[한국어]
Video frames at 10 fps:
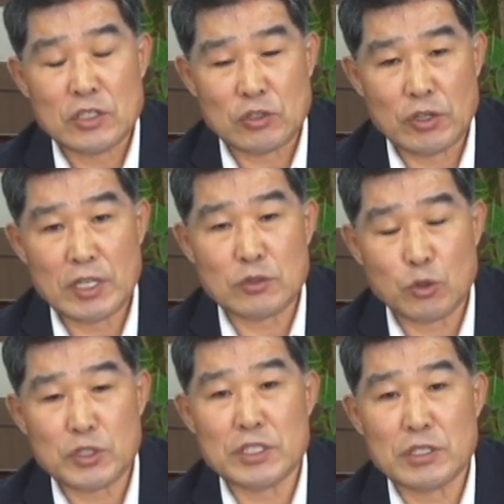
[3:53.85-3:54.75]
저의
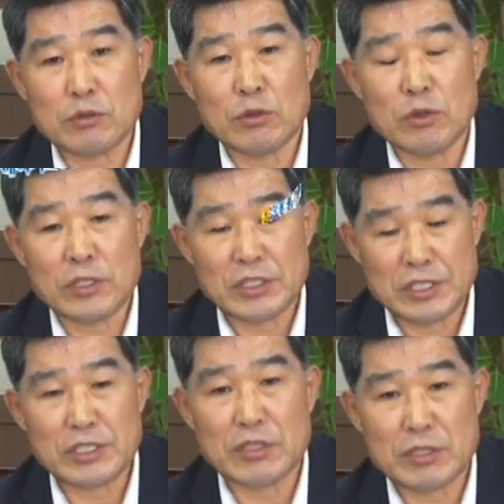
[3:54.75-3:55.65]
소신이고
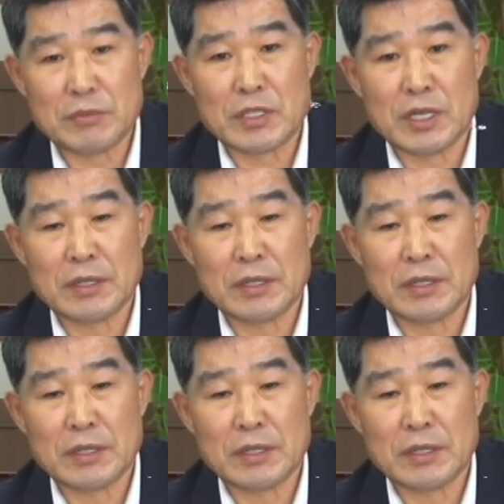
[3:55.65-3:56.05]
의견입니다.